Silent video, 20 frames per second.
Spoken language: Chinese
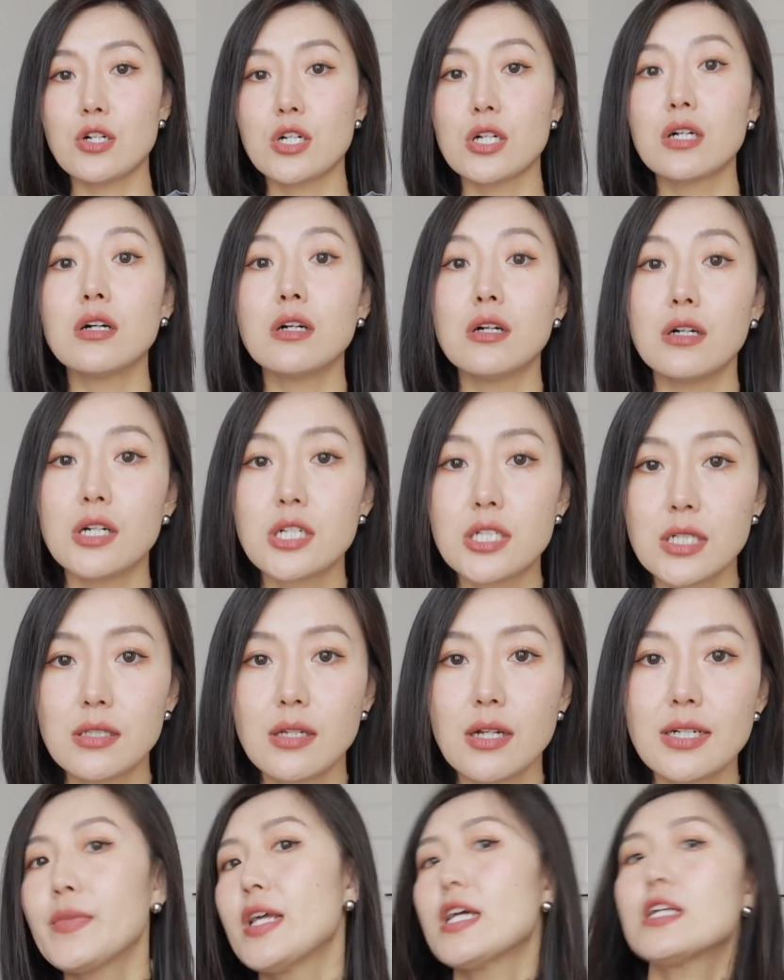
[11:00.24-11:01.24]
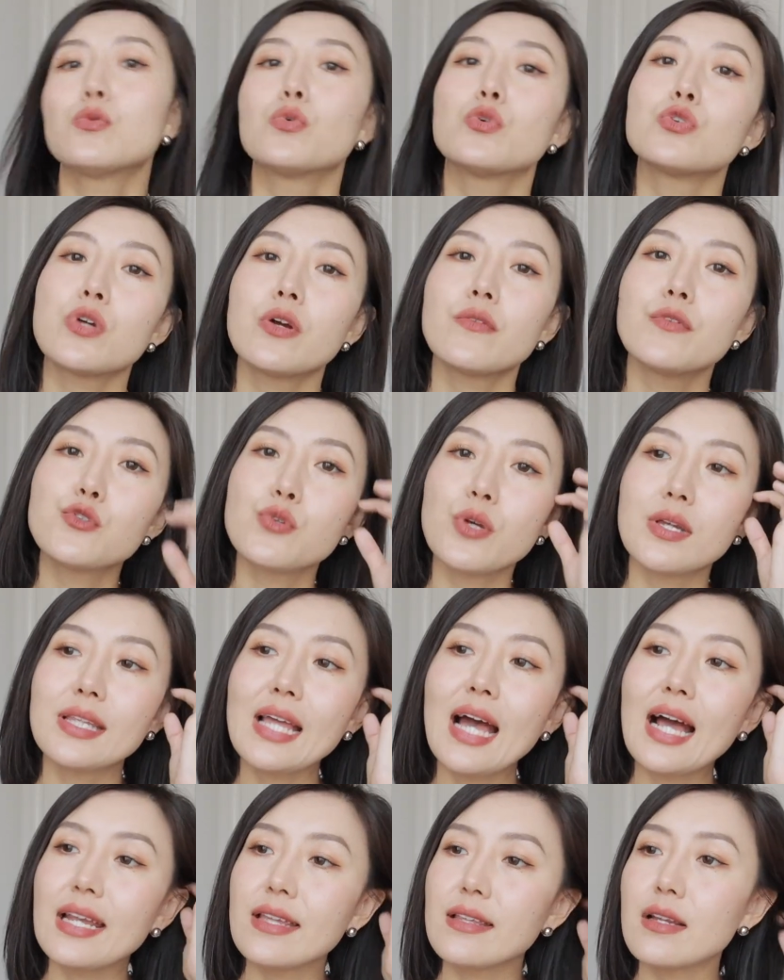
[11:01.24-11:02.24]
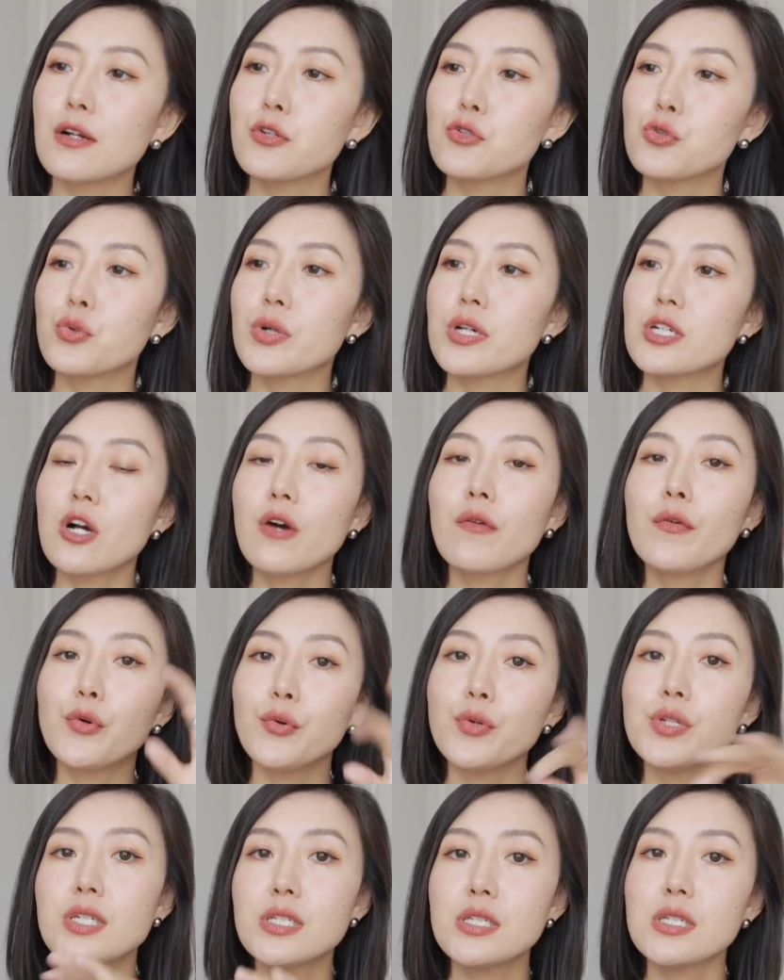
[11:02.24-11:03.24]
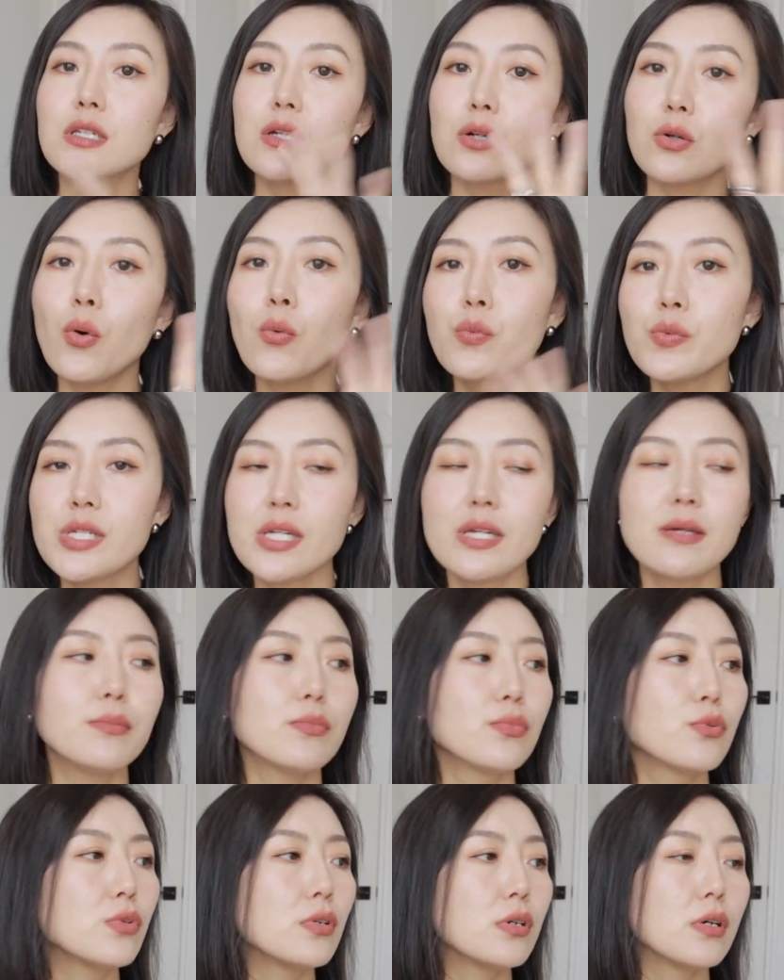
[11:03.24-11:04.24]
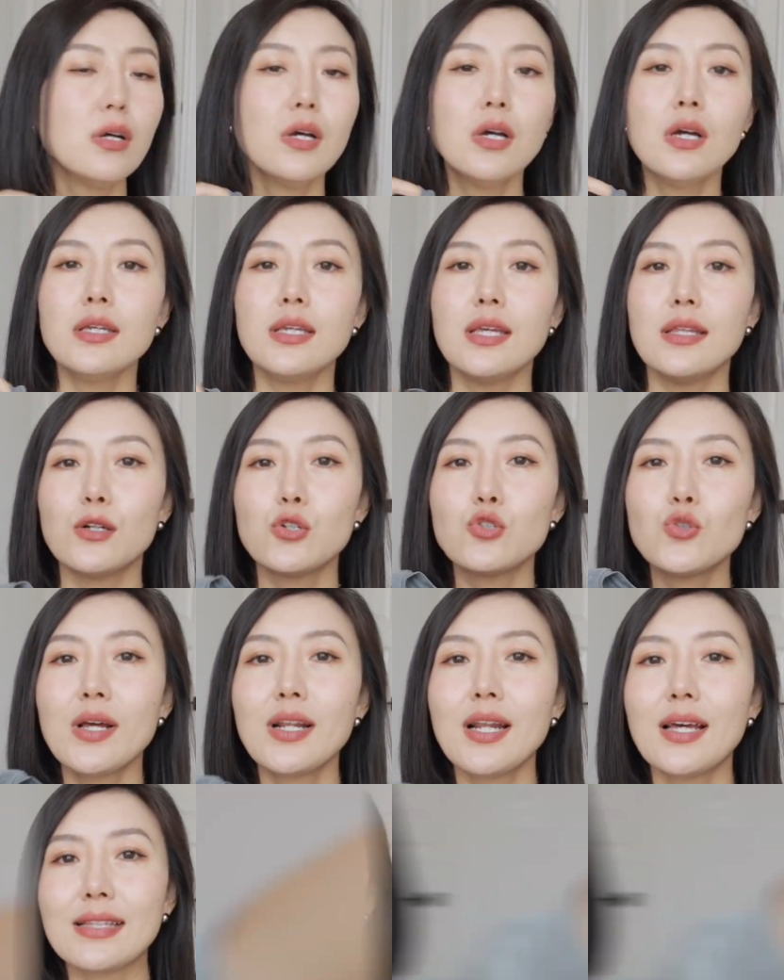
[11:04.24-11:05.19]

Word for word: 是合身的，但是我稍微选大了一点，就会稍微有一些些的空间，不过也能穿了。